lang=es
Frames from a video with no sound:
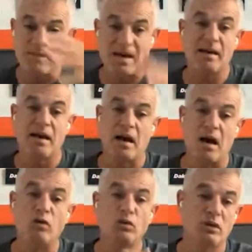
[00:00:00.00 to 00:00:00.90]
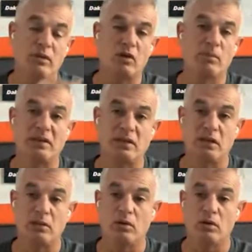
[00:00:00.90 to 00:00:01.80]
van a un UTV
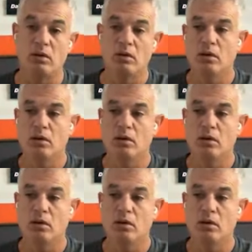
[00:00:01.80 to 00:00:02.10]
competitivo.